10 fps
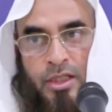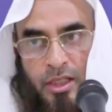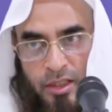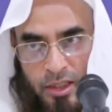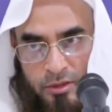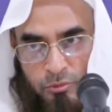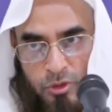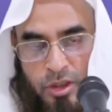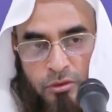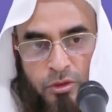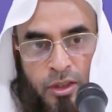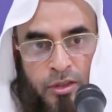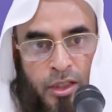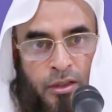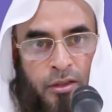জান্নাতমুখী করে
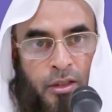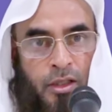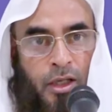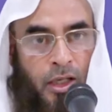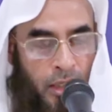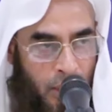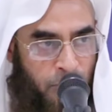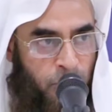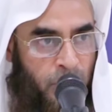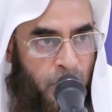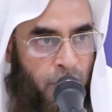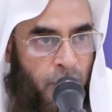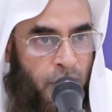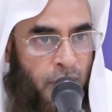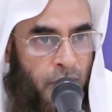দেন আল্লাহমুখী
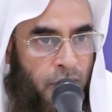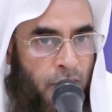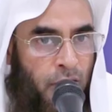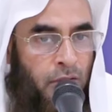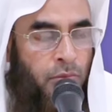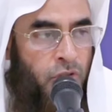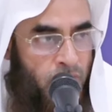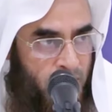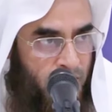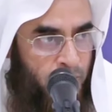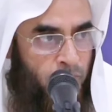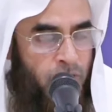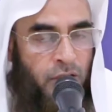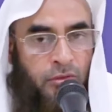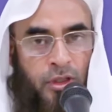করে দেন
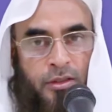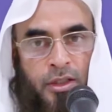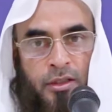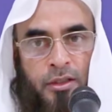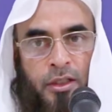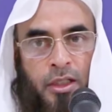মসজিদমুখী করে দেন